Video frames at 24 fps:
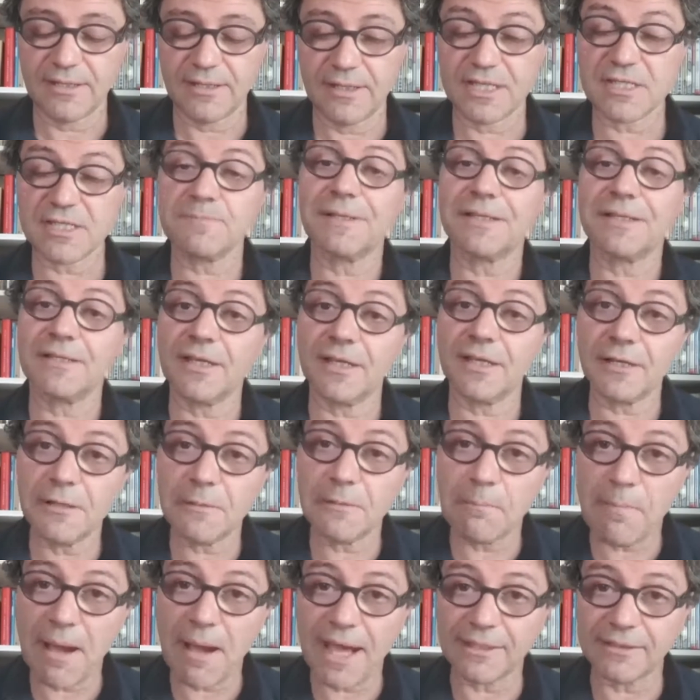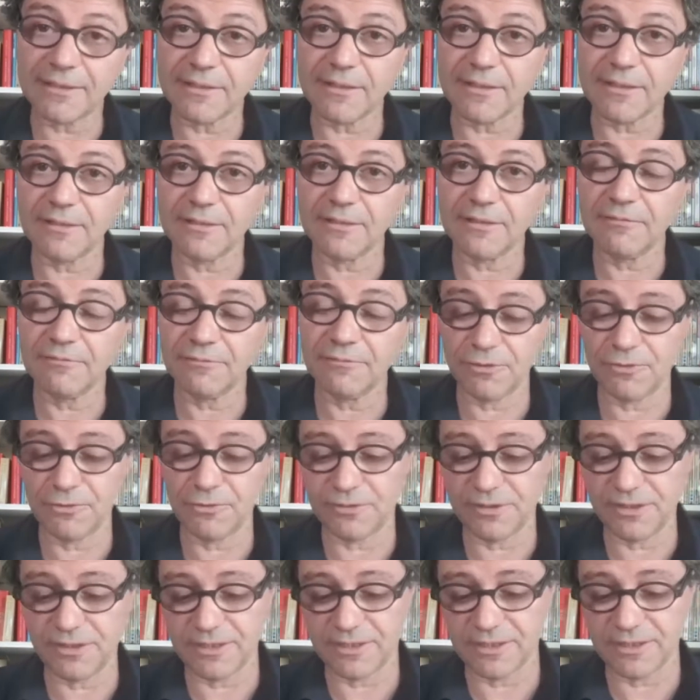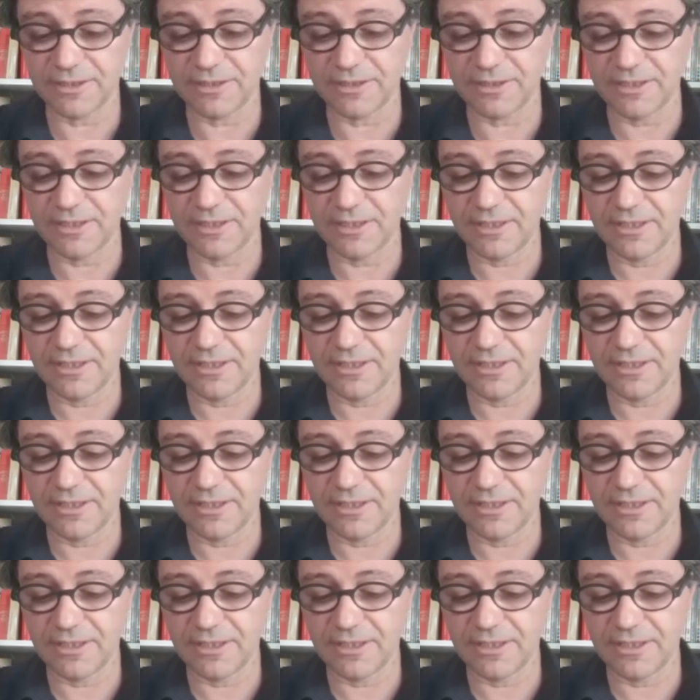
aspettare il padre, voglio dire,